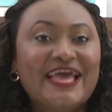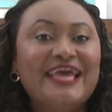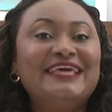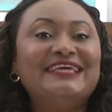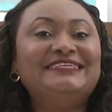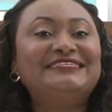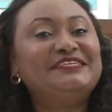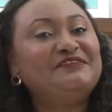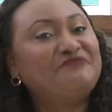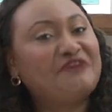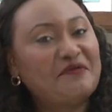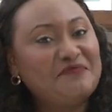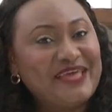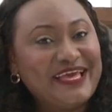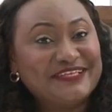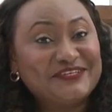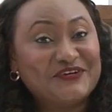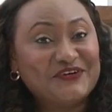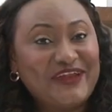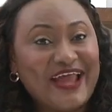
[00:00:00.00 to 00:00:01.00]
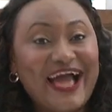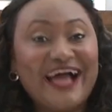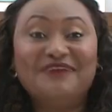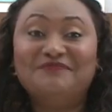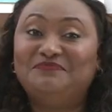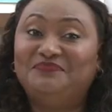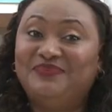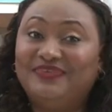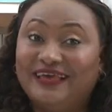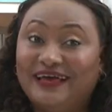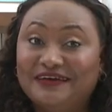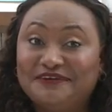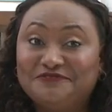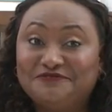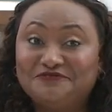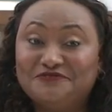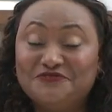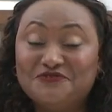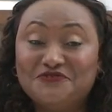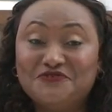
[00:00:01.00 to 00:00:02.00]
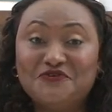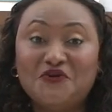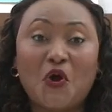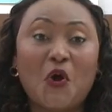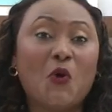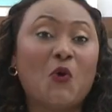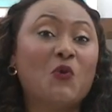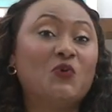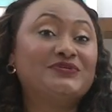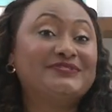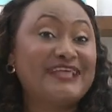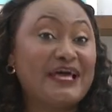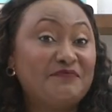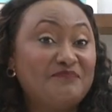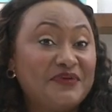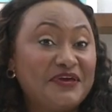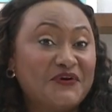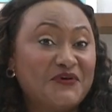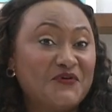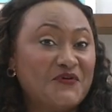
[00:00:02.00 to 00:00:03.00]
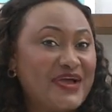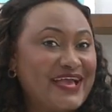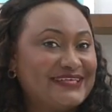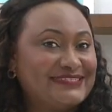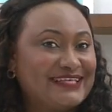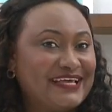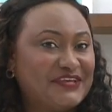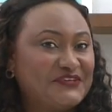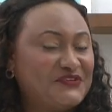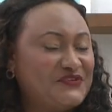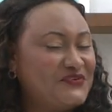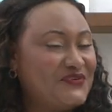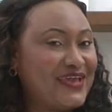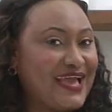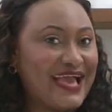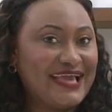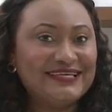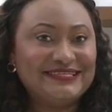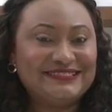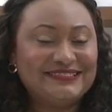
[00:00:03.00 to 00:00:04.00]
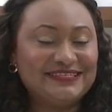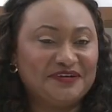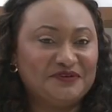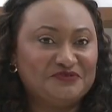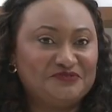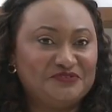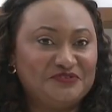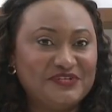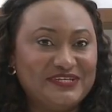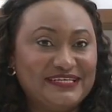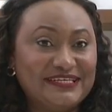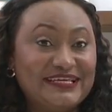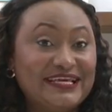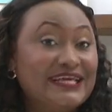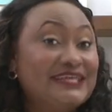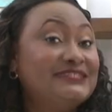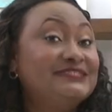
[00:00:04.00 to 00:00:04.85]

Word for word: Ici Fabienne Collat, bienvenue aux apéros SAQ Haïti en folie